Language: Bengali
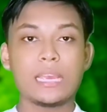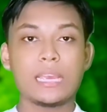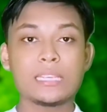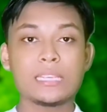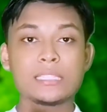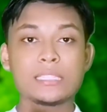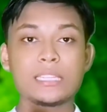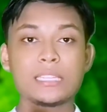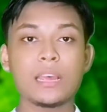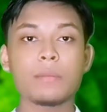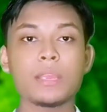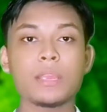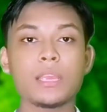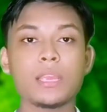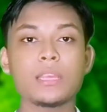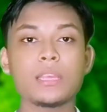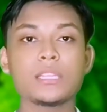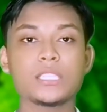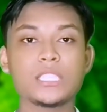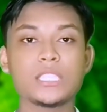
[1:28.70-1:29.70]
ইসলামী
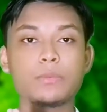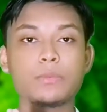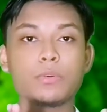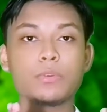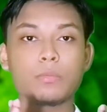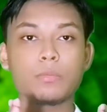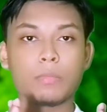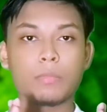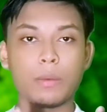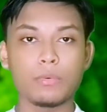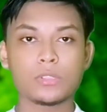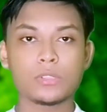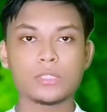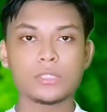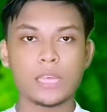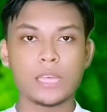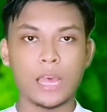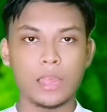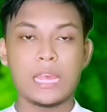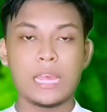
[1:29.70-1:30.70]
জীবন
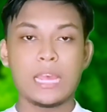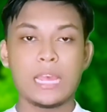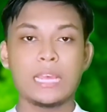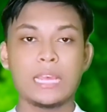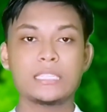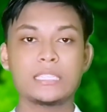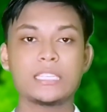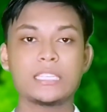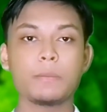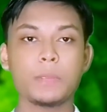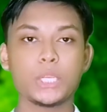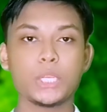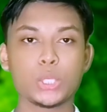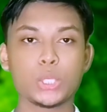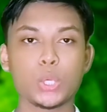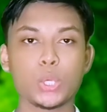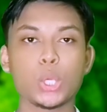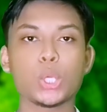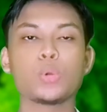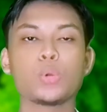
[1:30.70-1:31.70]
ব্যবস্থায় যে
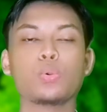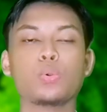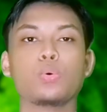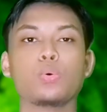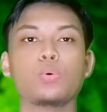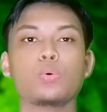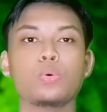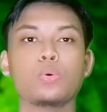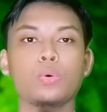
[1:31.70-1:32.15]
বিষয়গুলো